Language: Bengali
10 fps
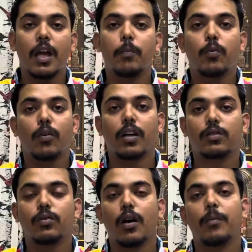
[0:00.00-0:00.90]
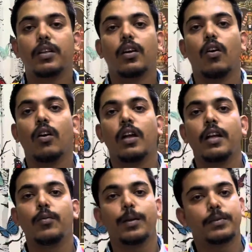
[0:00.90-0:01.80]
এই প্রোডাক্ট দুটো আমাদের
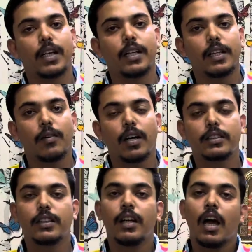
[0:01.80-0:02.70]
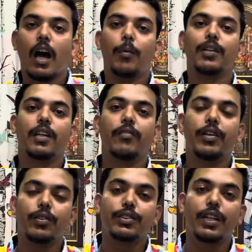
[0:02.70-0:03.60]
অনলাইন ওয়েবসাইটে দেওয়া আছে আমাদের
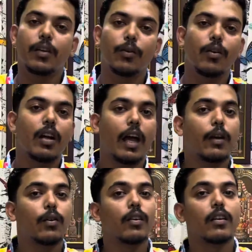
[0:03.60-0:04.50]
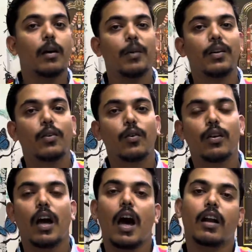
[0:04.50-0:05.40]
ভিডিও শেয়ার করুন লাইক করুন কমেন্ট করুন
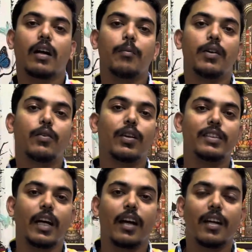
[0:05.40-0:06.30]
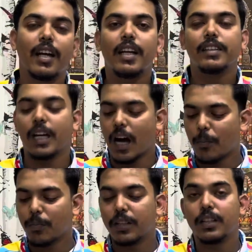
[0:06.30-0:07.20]
আর কমেন্ট করে জানান যে
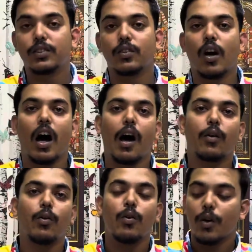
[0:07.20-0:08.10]
আপনাদের জন্য আরও